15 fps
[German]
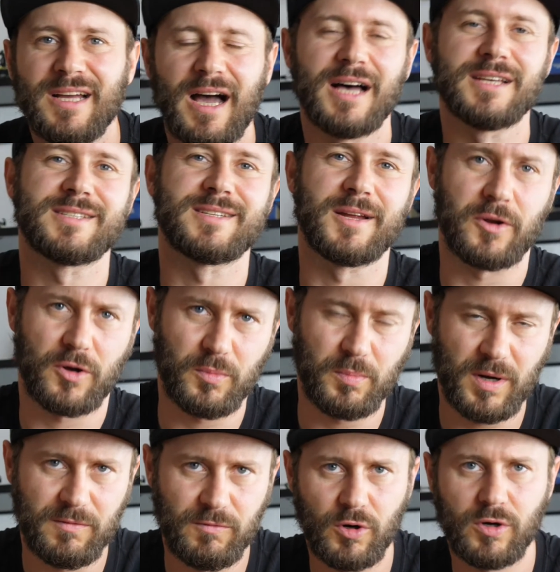Hast ja noch ein
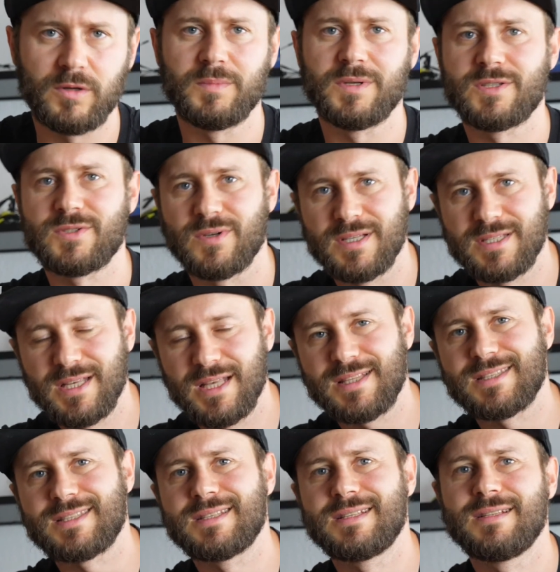paar Wochen, mich zu
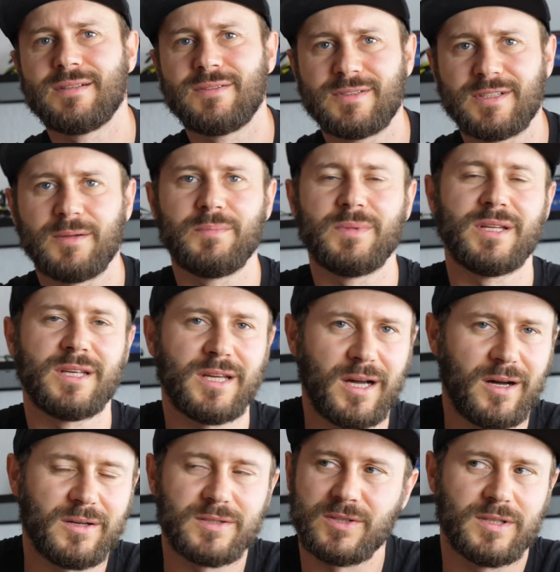ersetzen und dann bin ich raus,